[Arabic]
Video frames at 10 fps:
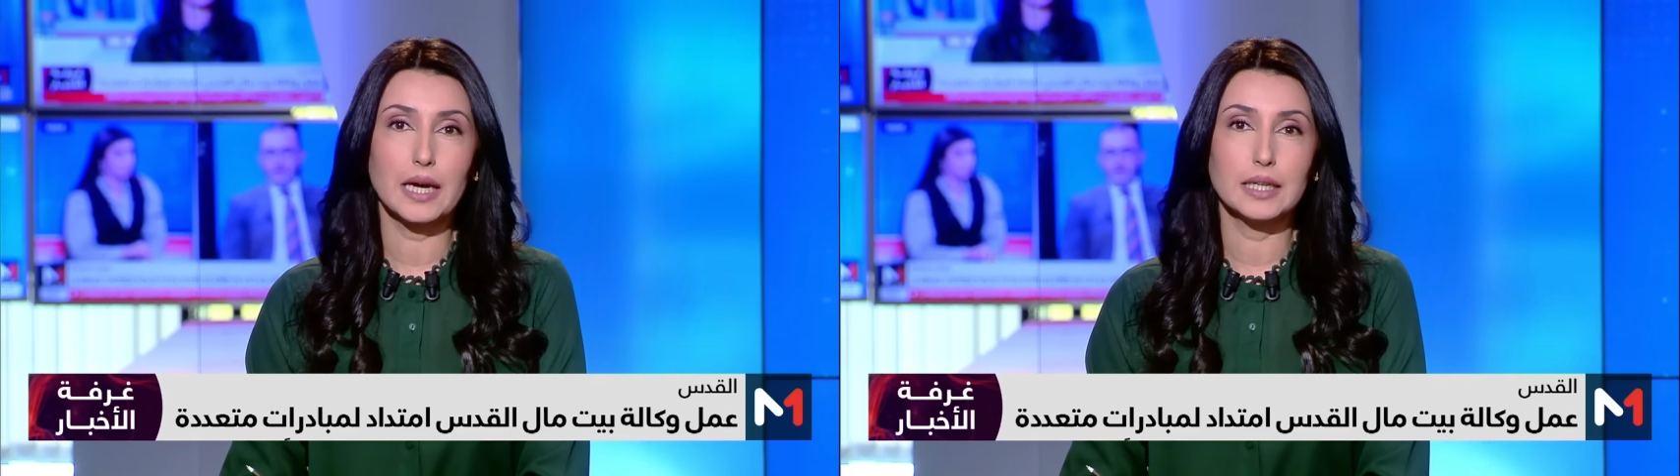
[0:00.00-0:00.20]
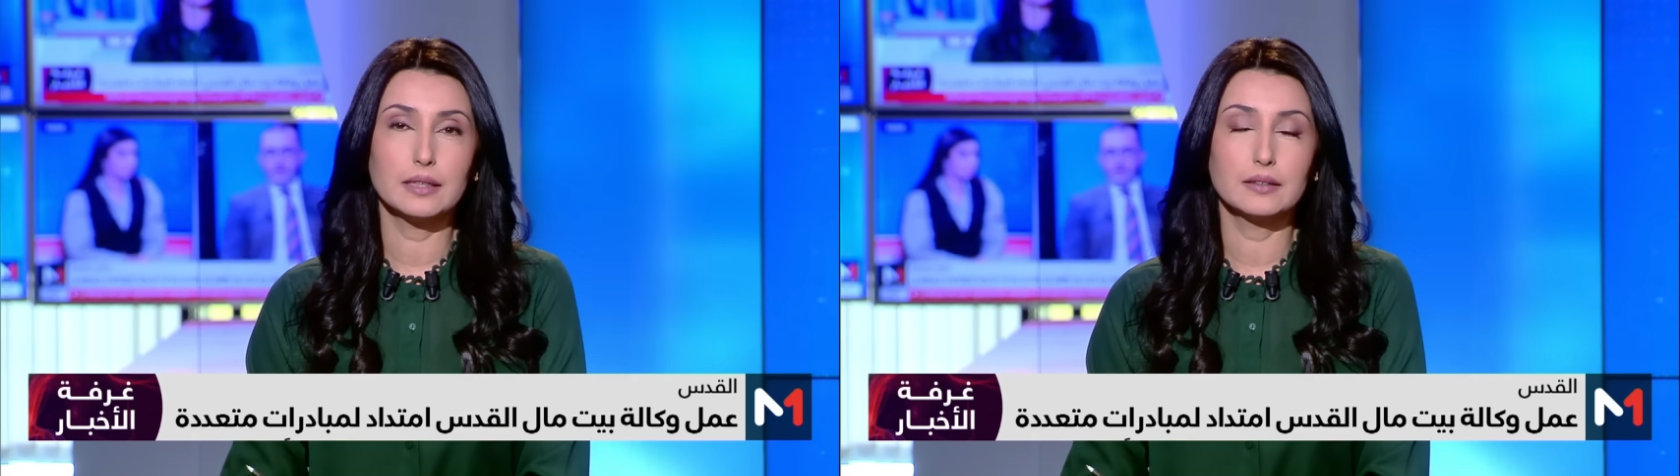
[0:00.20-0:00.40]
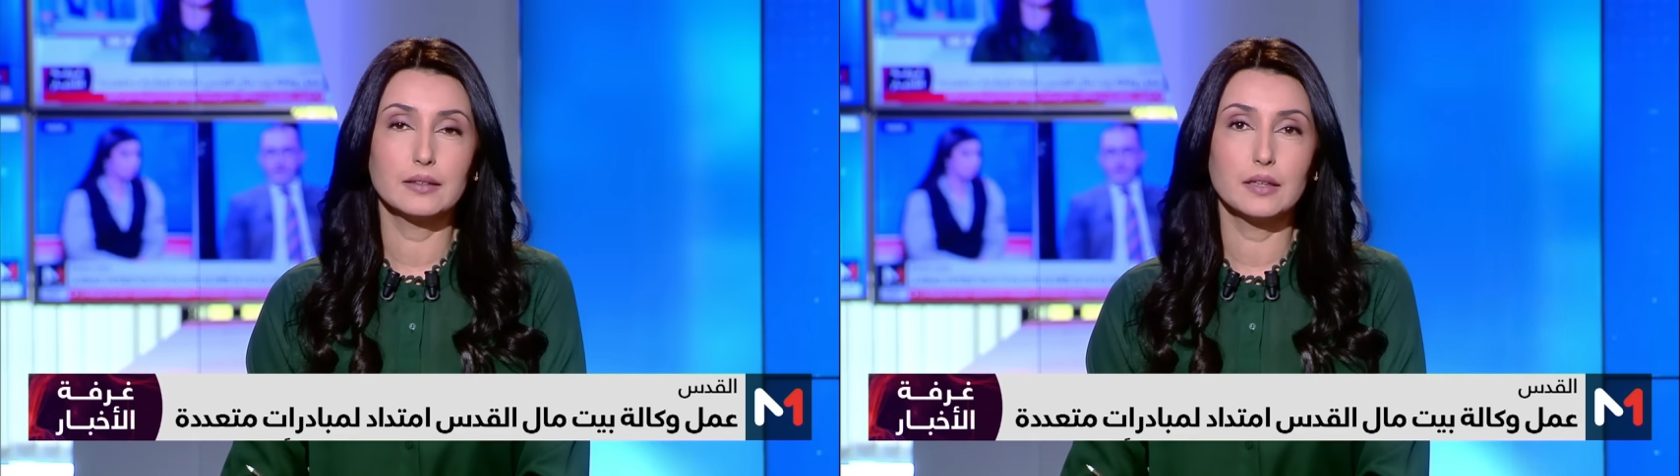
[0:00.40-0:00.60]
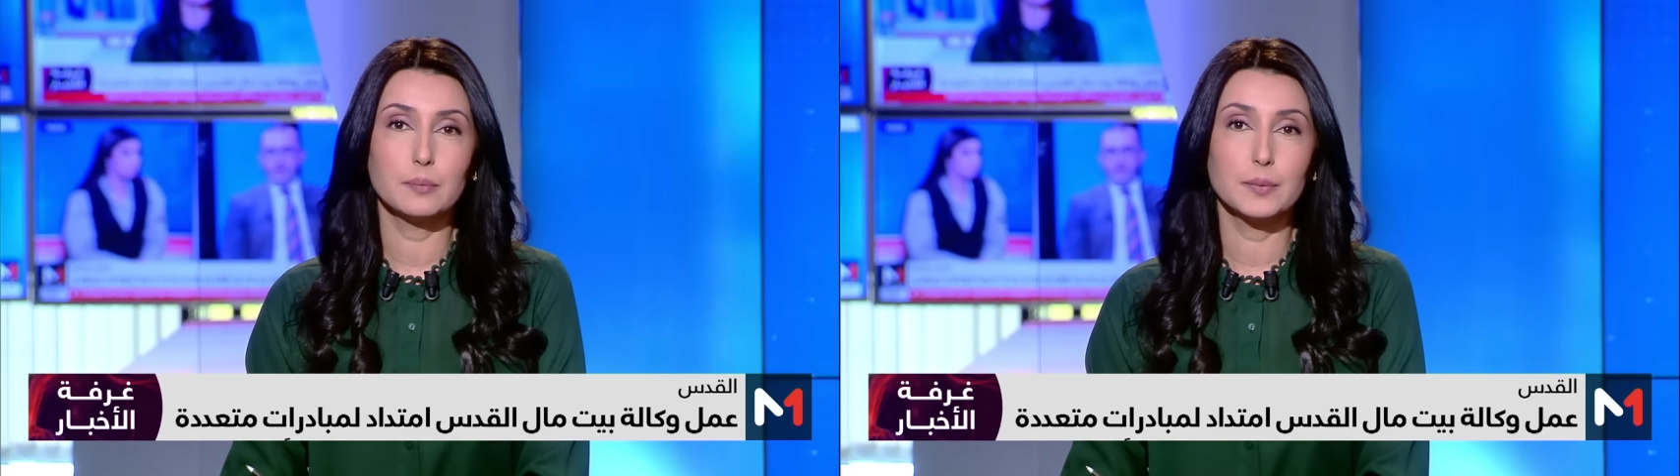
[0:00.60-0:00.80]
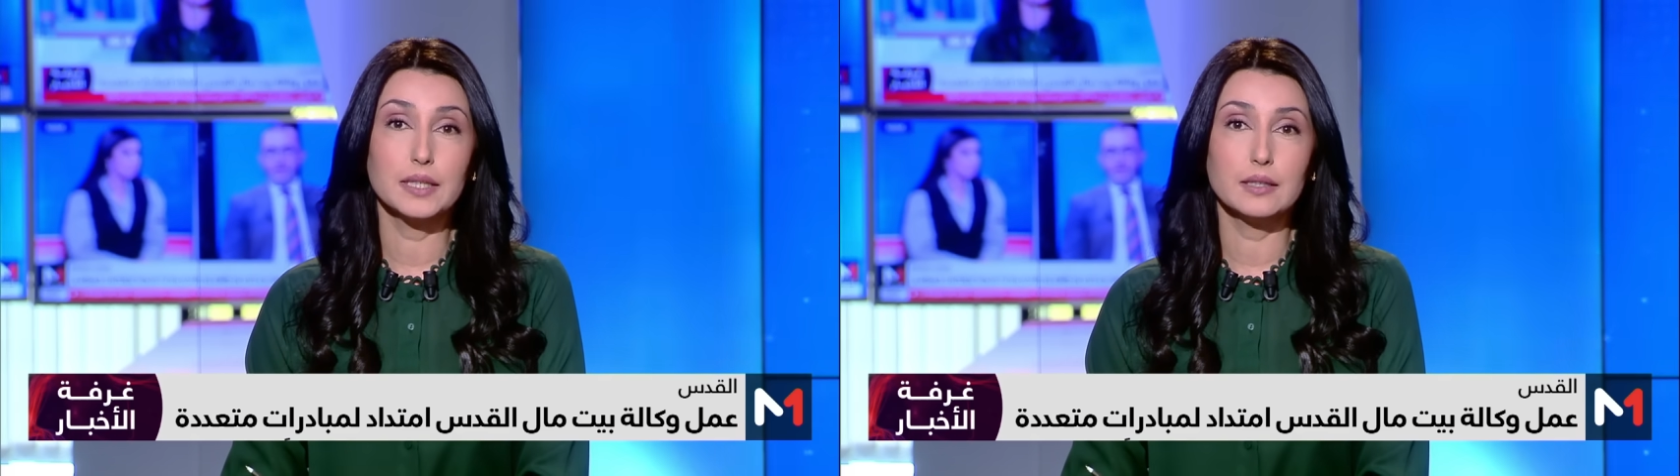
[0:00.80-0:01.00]
بعدد
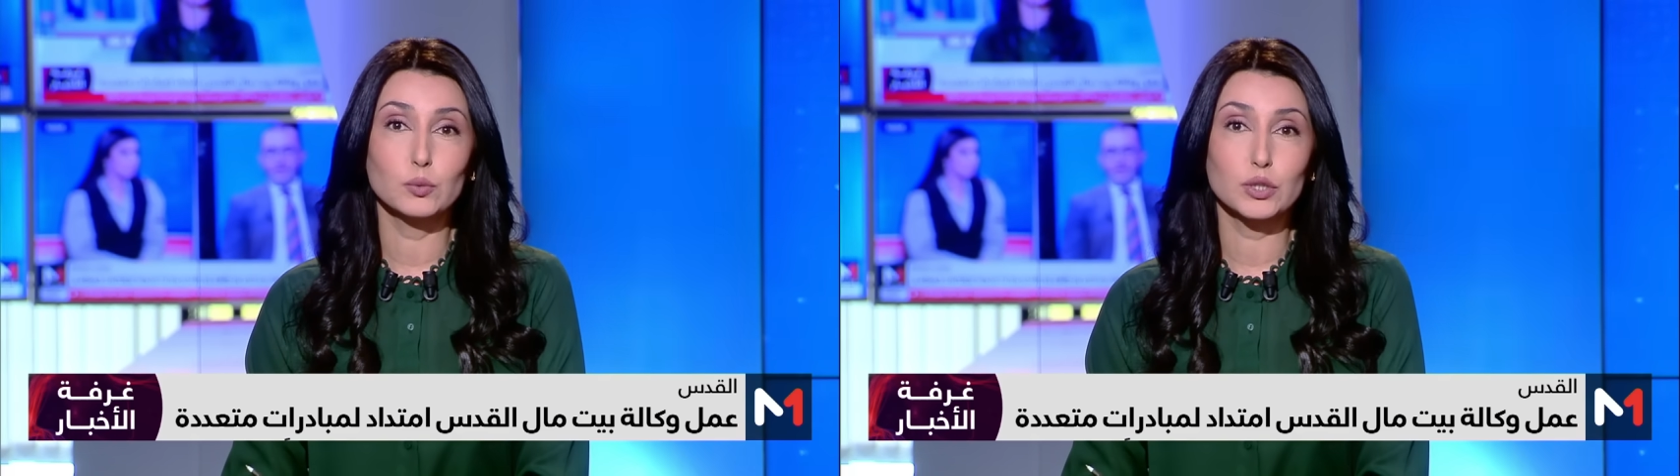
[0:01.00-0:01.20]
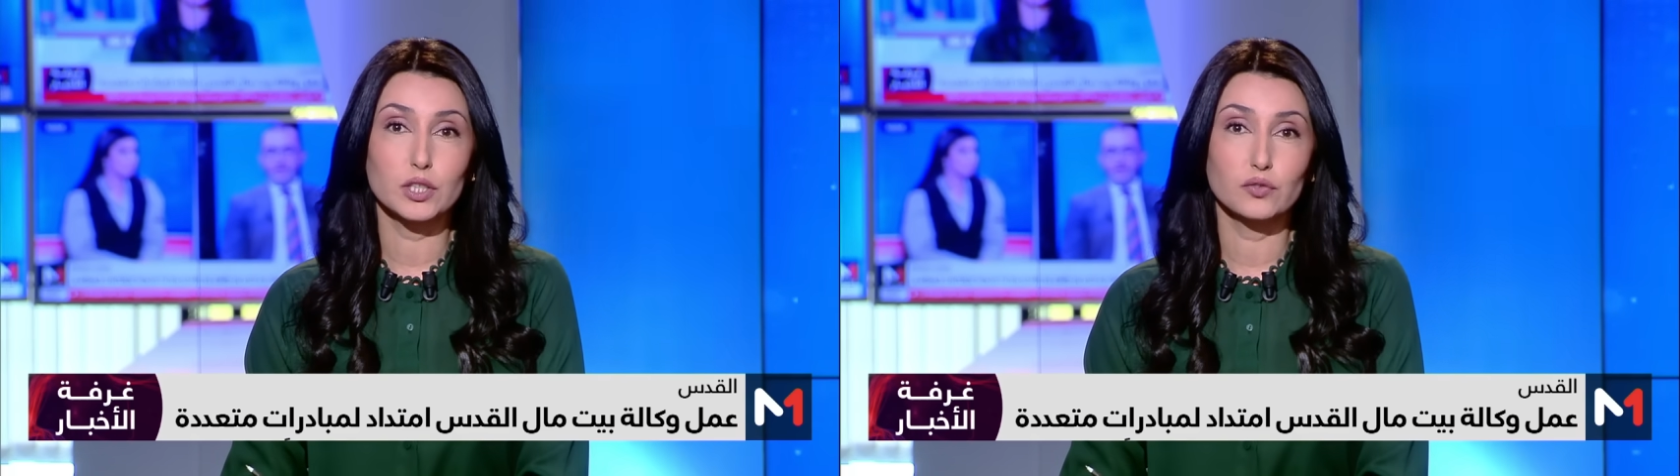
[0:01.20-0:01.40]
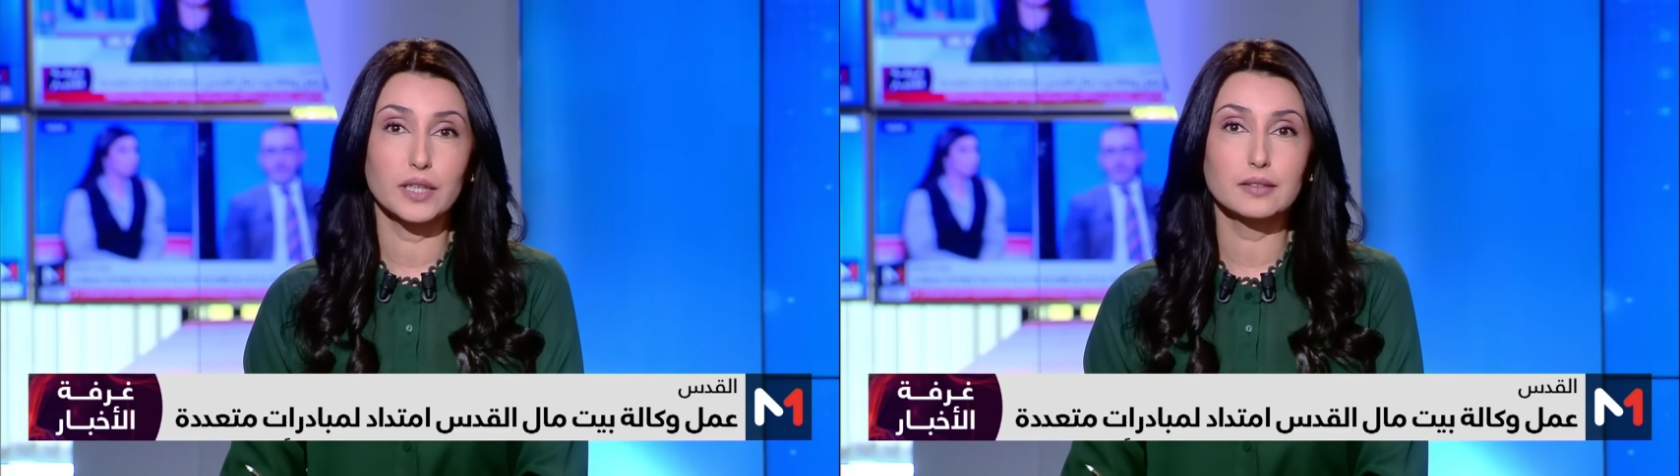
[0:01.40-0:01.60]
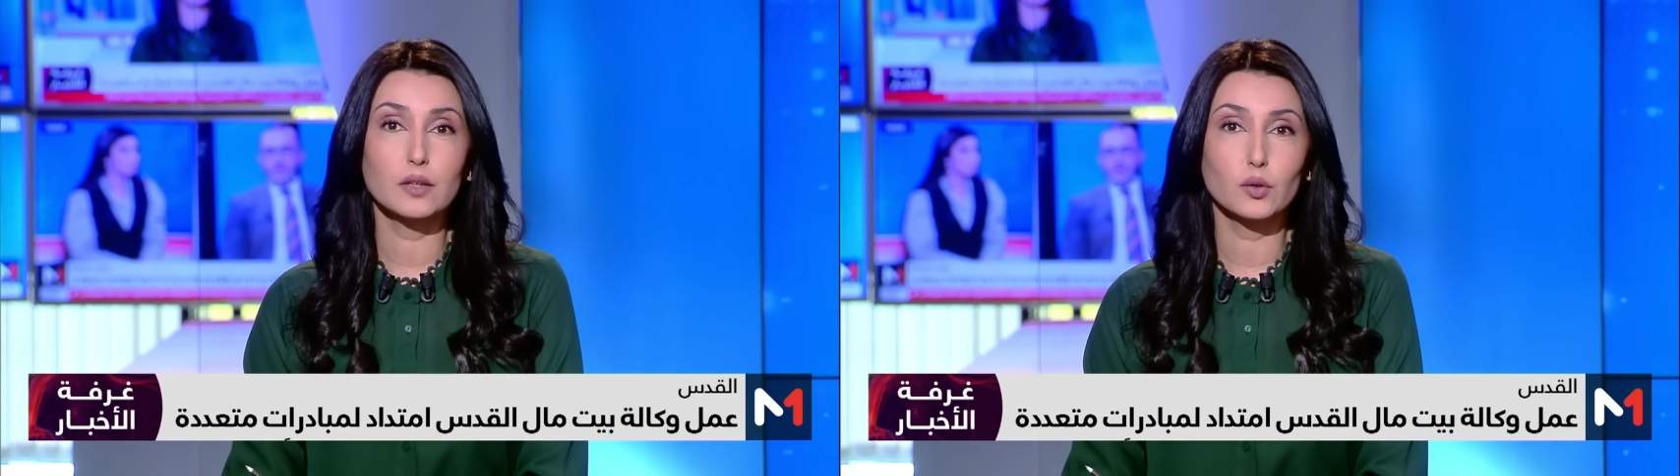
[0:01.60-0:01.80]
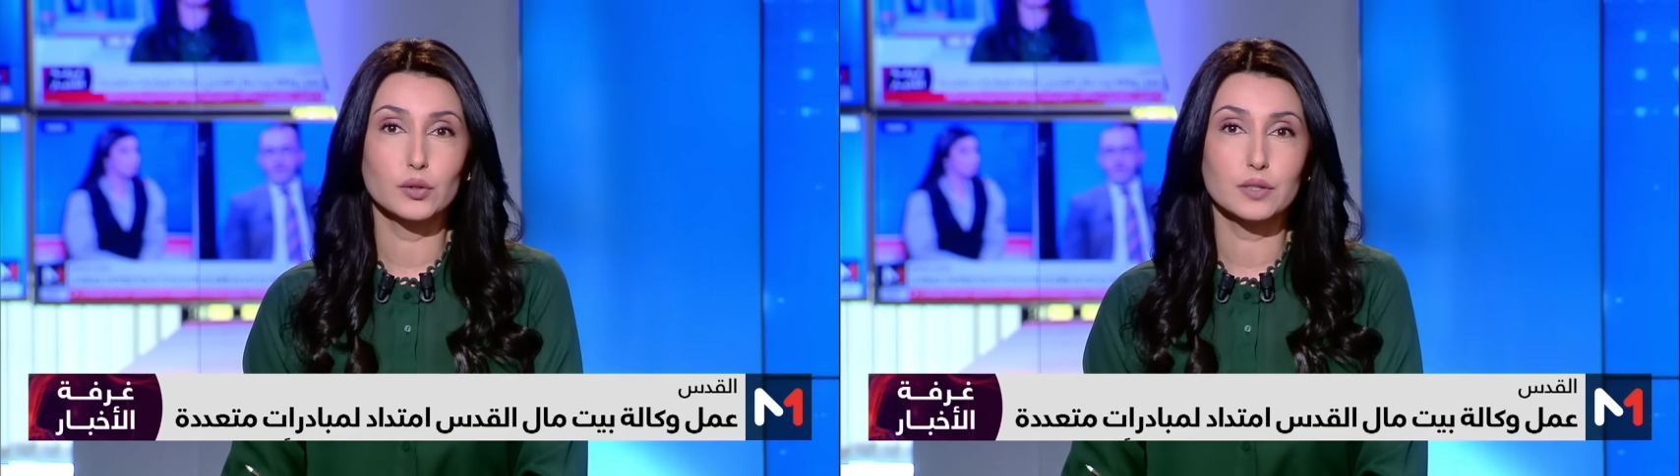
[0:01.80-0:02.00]
من
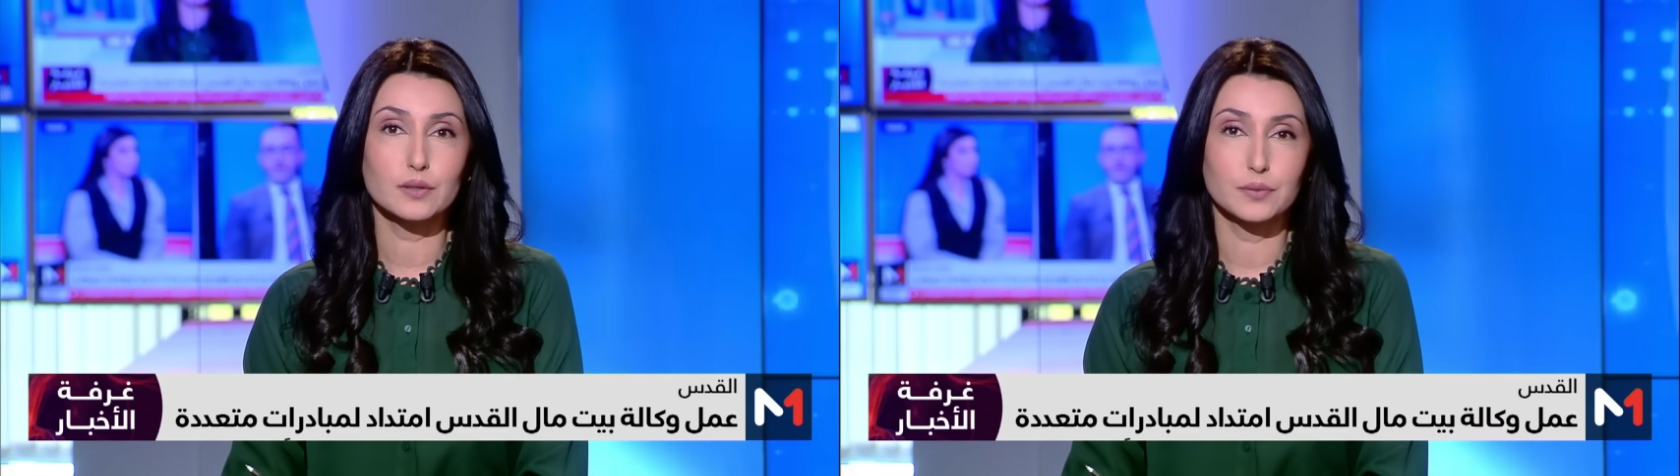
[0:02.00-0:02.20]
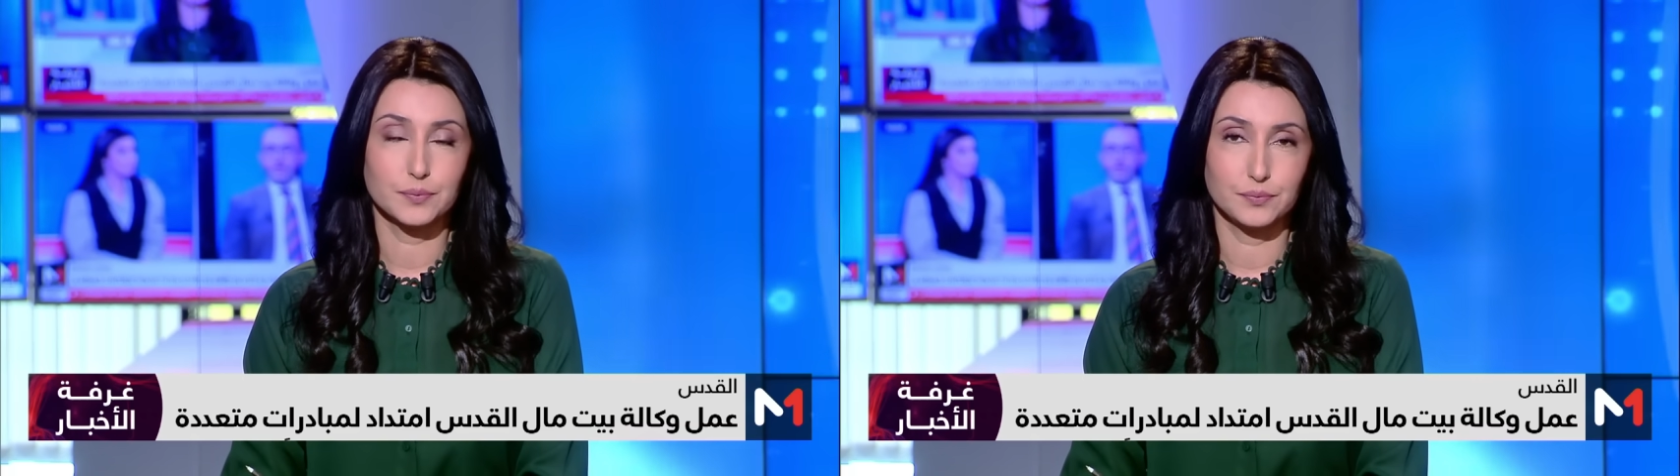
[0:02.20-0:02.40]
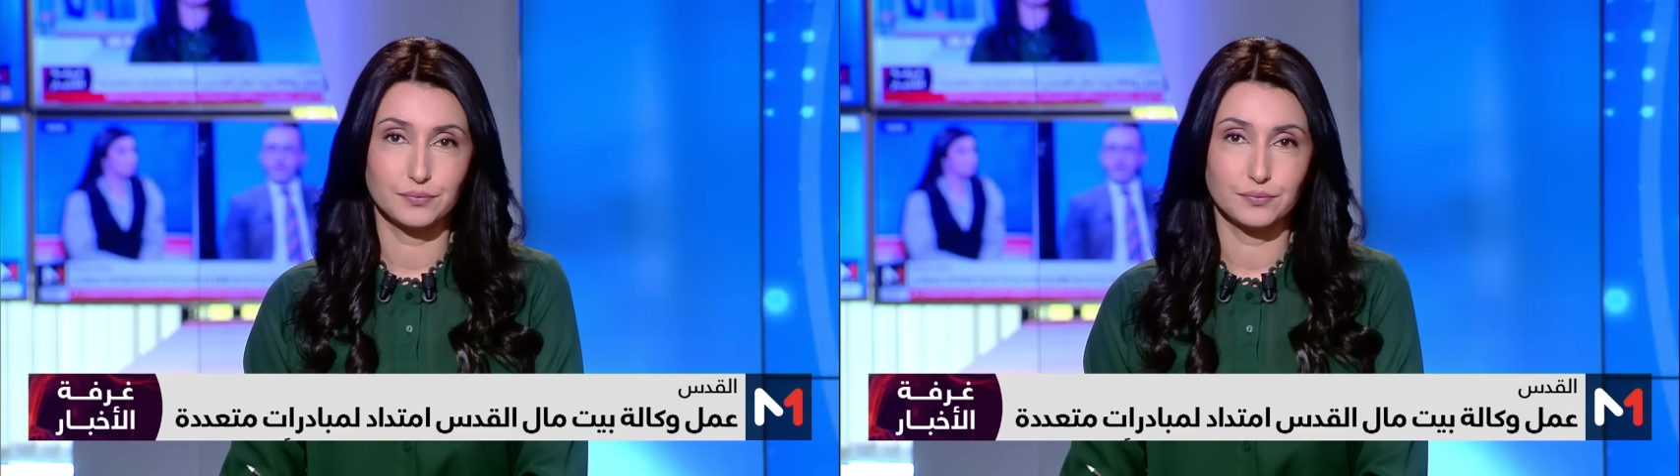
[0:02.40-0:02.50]
مستشفيات القدس